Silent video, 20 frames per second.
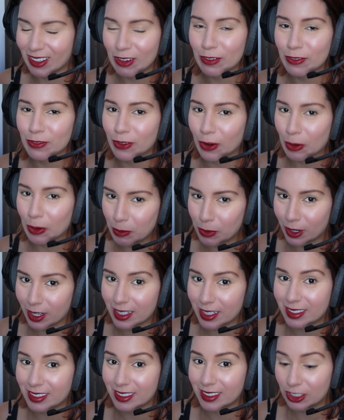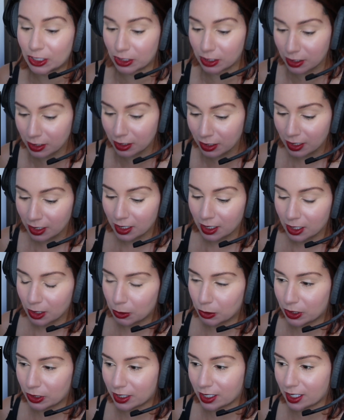Vambora assistir,
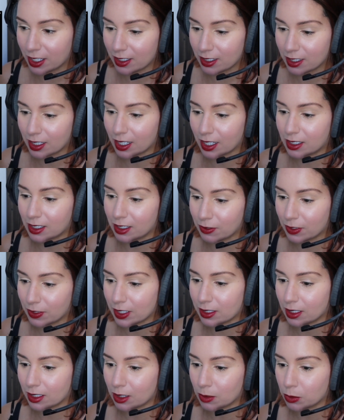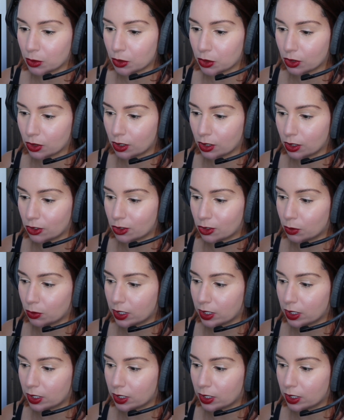porque esse daqui vai ser emocionante,